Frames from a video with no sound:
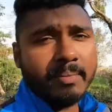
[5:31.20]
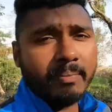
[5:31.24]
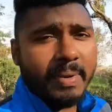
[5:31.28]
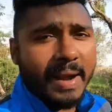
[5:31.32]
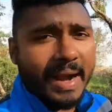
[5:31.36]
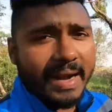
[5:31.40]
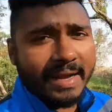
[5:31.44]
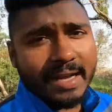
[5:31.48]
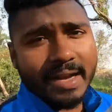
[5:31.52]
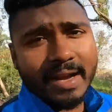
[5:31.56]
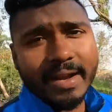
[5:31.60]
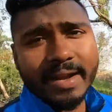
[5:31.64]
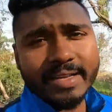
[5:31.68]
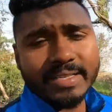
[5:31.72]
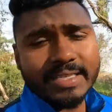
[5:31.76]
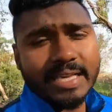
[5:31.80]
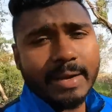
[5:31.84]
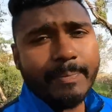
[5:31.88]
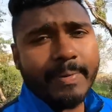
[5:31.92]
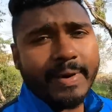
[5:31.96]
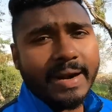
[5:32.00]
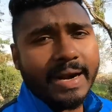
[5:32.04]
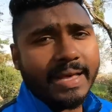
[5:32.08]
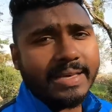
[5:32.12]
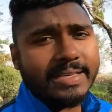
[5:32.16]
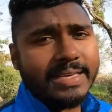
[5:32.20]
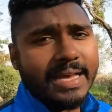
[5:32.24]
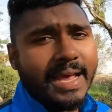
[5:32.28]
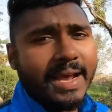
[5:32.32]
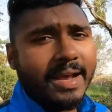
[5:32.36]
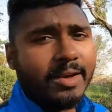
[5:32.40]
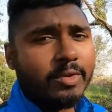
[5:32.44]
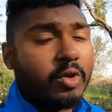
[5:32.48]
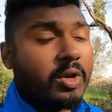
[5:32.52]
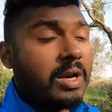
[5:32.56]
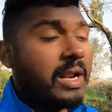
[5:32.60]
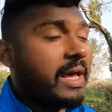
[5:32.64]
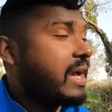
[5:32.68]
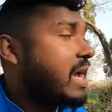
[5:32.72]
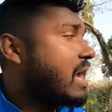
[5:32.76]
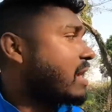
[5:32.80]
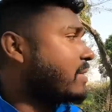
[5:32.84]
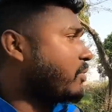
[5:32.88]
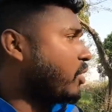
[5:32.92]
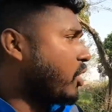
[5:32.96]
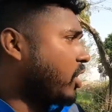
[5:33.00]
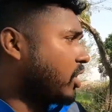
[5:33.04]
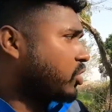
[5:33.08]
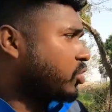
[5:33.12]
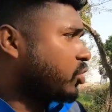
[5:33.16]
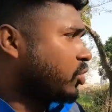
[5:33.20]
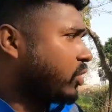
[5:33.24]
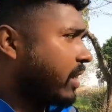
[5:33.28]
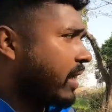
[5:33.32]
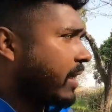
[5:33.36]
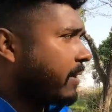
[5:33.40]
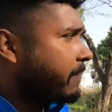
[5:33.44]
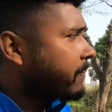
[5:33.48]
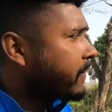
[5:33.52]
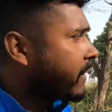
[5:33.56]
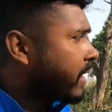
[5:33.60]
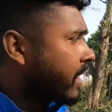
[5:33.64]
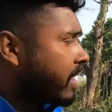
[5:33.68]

बैटरी रिक्शा पकड़ के जाएंगे तो लगेगा कि बहुत दूर है